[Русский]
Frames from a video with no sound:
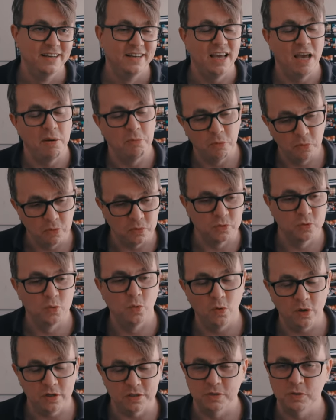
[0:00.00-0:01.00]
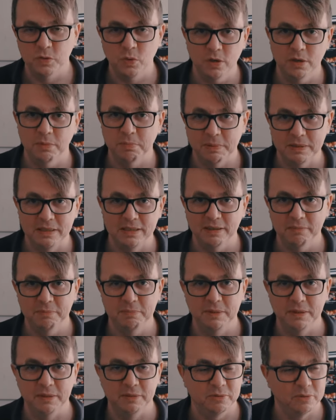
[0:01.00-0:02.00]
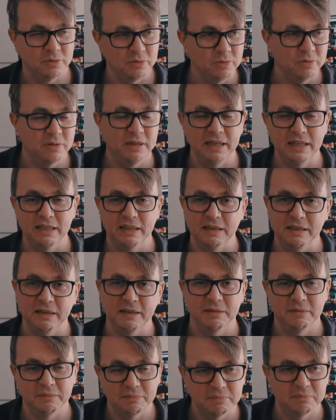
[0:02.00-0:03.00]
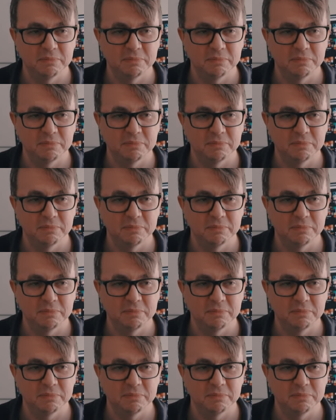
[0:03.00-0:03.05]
Я ему говорю, скоро-скоро потерпи. Тут, ну ладно, говорит